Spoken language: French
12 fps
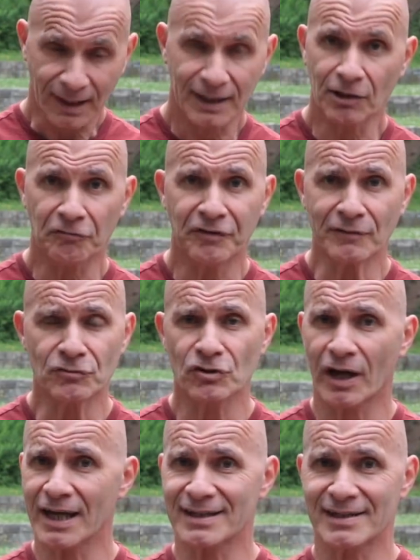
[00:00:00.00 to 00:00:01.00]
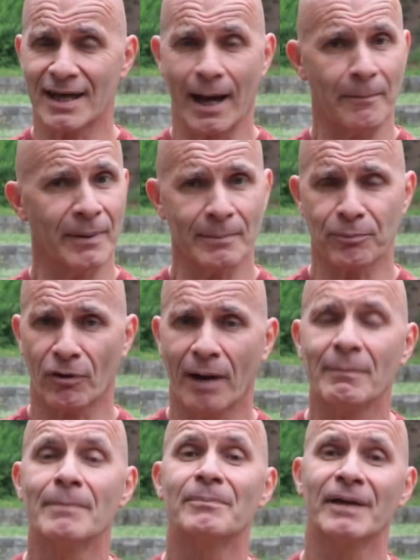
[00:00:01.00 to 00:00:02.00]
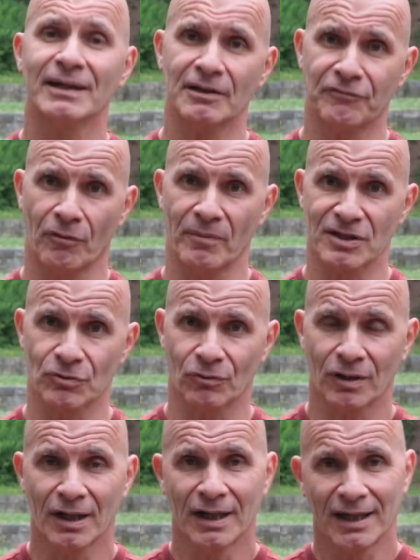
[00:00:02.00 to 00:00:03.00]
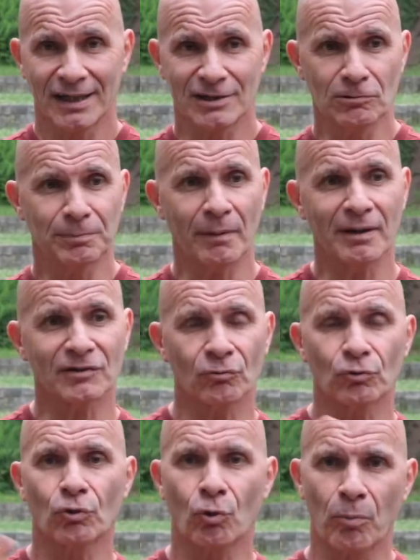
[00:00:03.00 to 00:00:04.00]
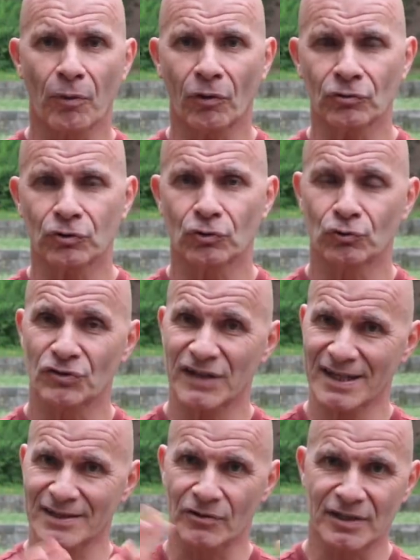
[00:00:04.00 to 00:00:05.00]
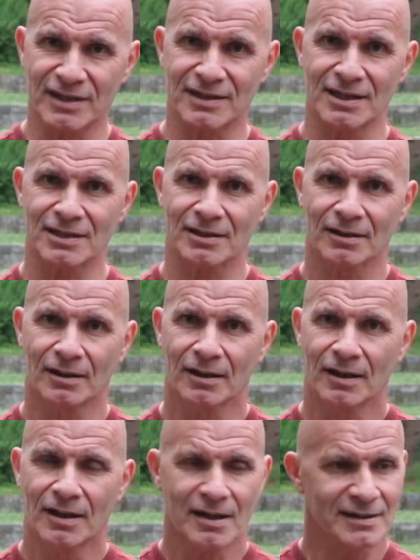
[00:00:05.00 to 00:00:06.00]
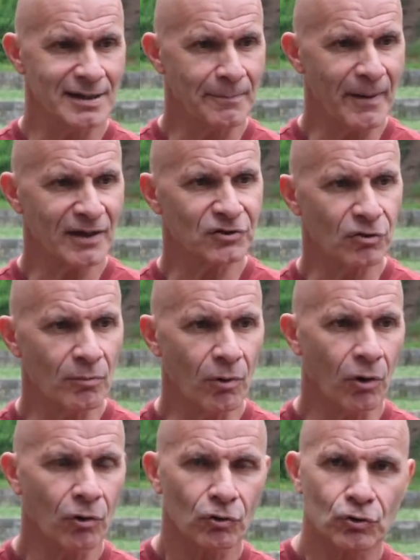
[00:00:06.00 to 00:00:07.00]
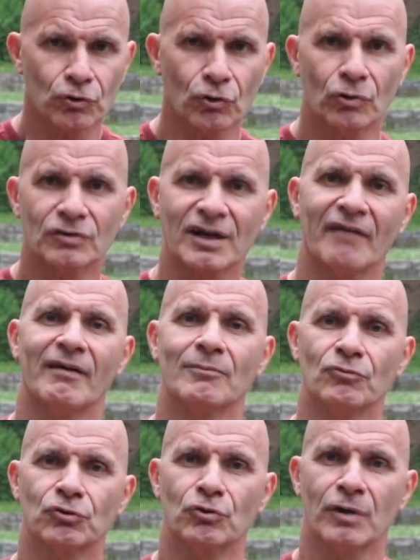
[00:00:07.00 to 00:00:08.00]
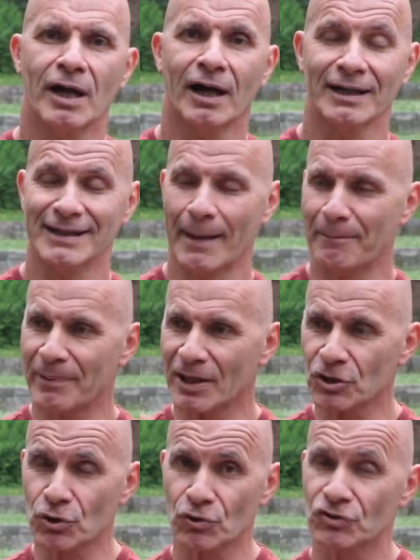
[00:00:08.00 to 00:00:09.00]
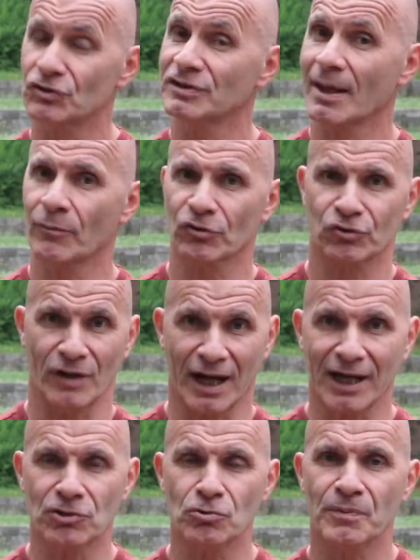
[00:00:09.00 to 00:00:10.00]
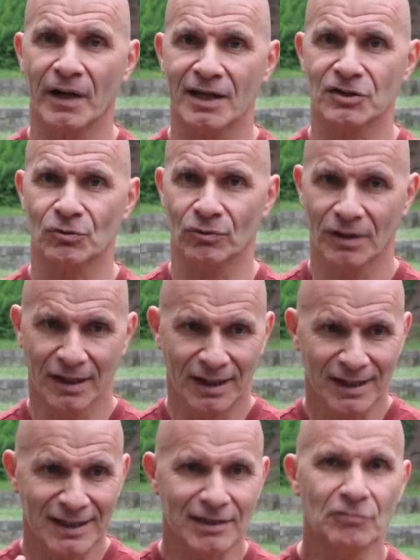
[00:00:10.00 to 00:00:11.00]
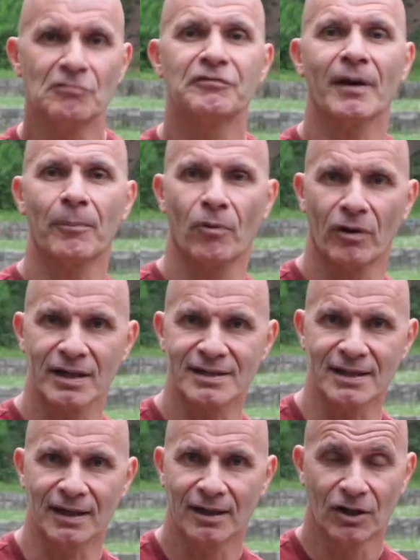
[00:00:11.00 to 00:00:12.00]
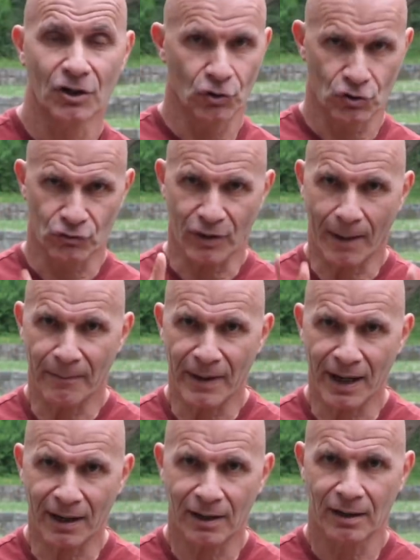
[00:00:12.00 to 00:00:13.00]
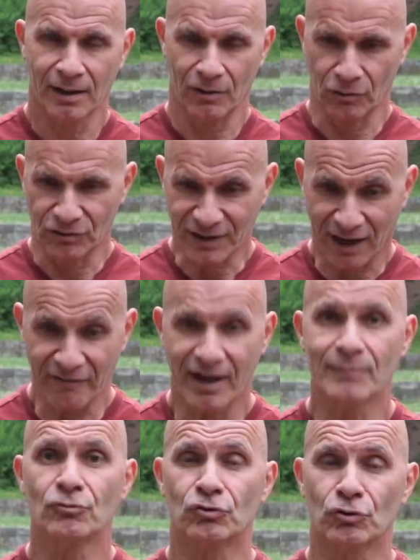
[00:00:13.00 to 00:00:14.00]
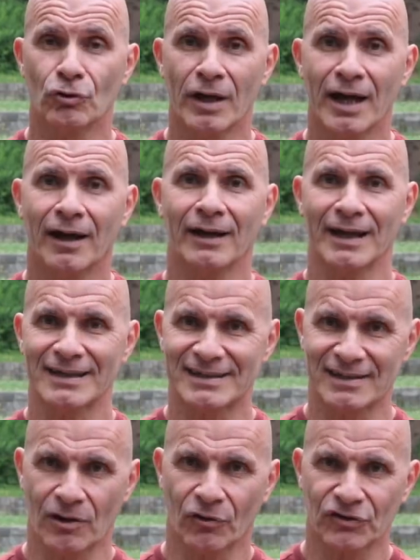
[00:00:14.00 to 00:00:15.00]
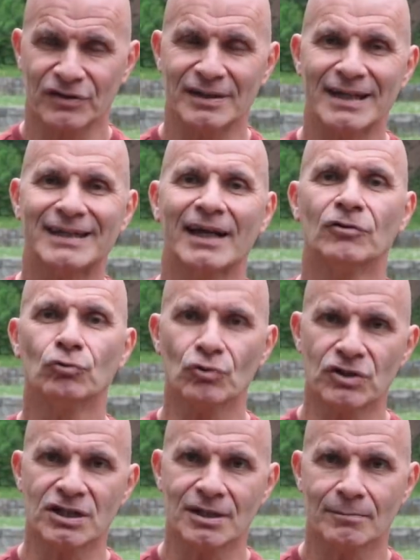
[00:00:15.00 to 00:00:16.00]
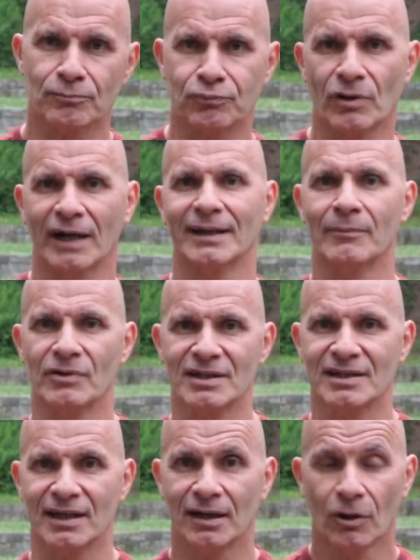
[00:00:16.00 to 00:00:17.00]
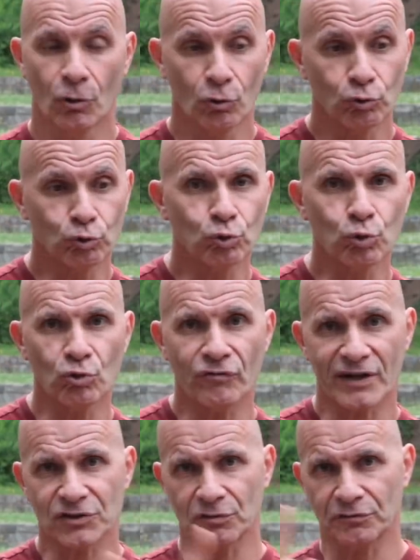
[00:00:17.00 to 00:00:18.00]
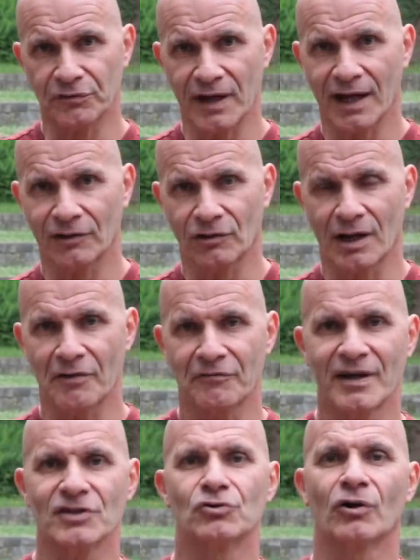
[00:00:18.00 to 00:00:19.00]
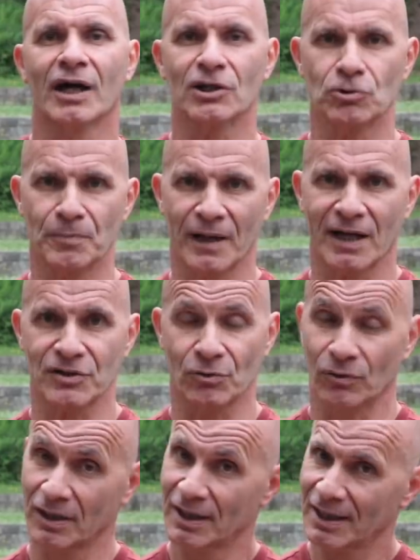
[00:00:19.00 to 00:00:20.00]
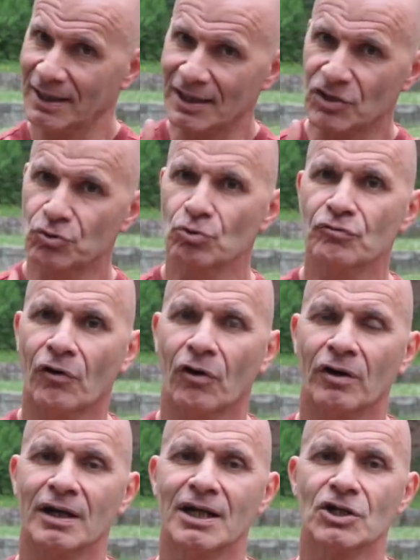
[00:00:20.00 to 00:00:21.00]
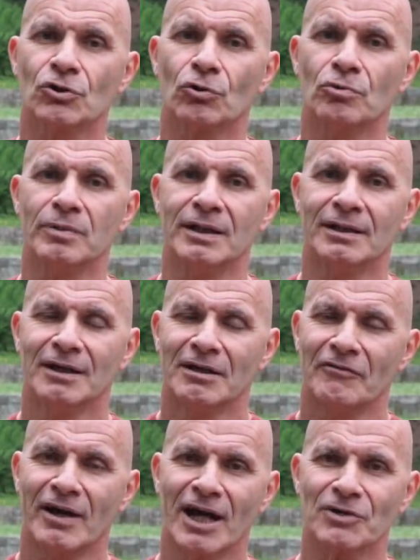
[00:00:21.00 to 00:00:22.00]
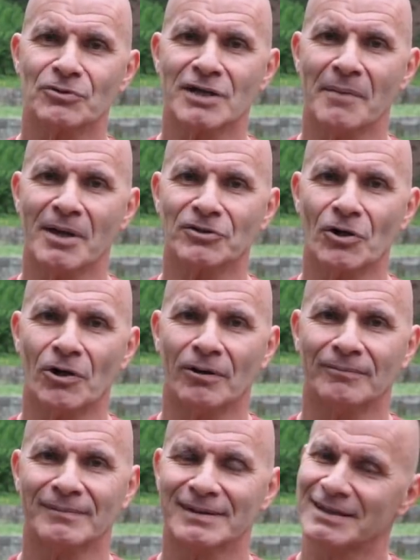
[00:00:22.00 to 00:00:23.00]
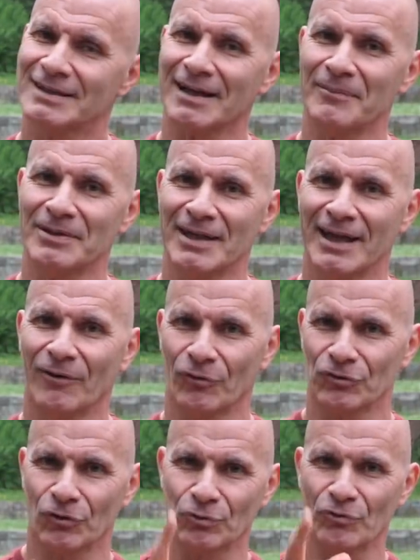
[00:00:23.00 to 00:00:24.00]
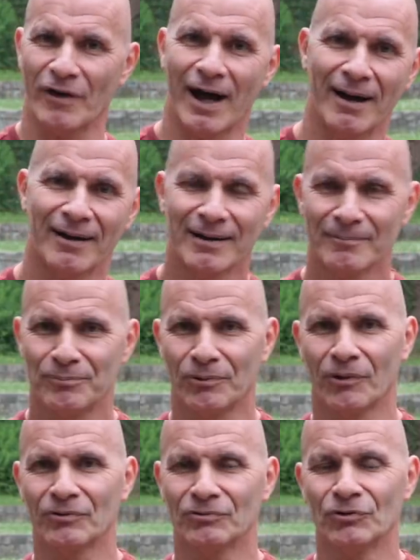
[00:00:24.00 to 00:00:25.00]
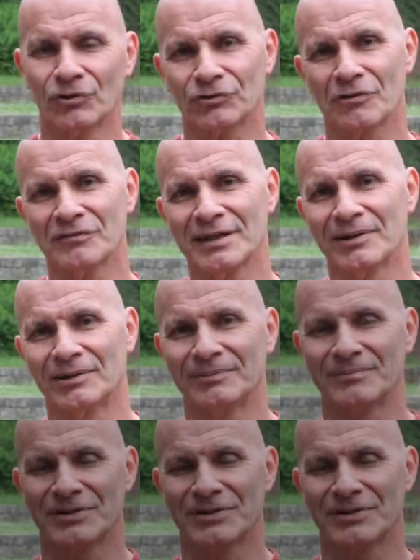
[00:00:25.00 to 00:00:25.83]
Et en fait, vous aurez accès à plein de programmes et plein d'informations qui vous permettront de comprendre que tout ça, c'est holistique. n'est pas seulement que le travail musculaire. Il y a plein de choses, notamment sur la récupération, qui vont vous faire progresser. Je vous rappelle, le travail musculaire, la séance n'est qu'un outil pour anaboliser. Tout va se faire dans la phase de récupération. Et souvent, les gens l'oublient. Voilà, je vous dis à bientôt. C'est terminé. On se retrouvera pour une autre vidéo.